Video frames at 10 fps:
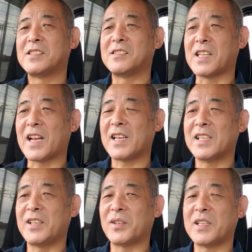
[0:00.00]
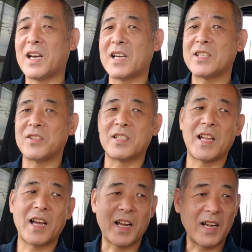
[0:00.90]
くだらない、いろんな話をし
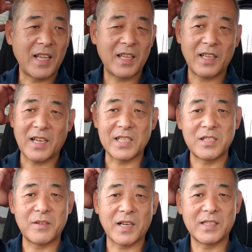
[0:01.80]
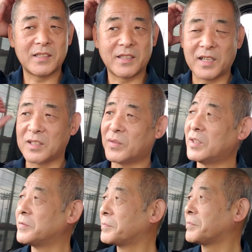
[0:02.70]
ながらね、走るわけですけれど
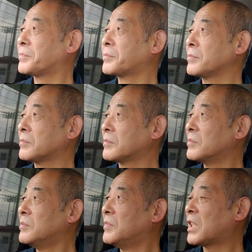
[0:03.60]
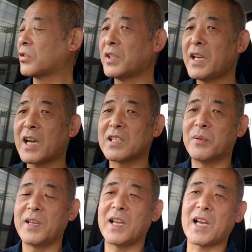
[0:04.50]
も。まあそんな中で
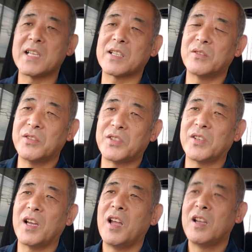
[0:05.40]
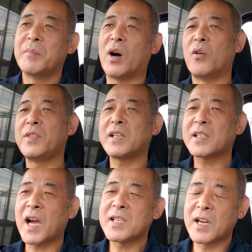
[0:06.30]
もね、会社の愚痴、まあ、同じ
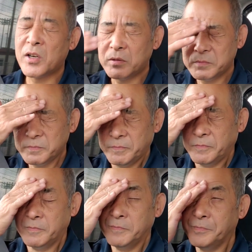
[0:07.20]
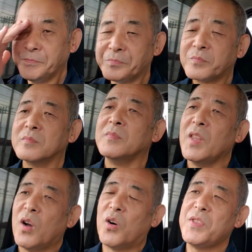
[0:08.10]
会社の、
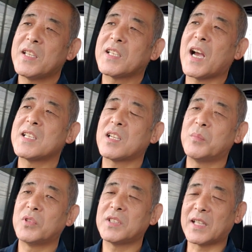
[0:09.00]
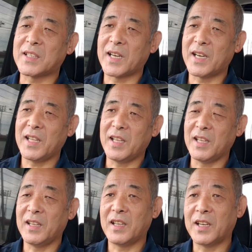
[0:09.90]
同じ会社のもんだったら
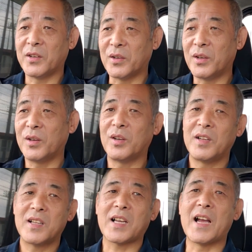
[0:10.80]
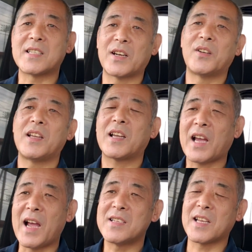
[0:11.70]
ね、あの、会社のね、
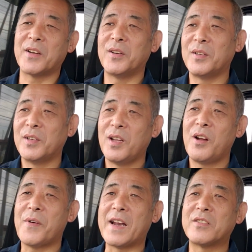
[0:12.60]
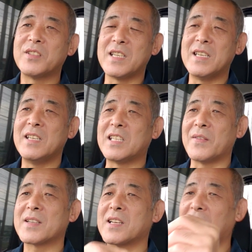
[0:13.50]
会社の悪口言っ
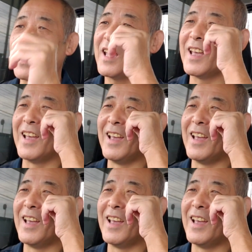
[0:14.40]
てましたね。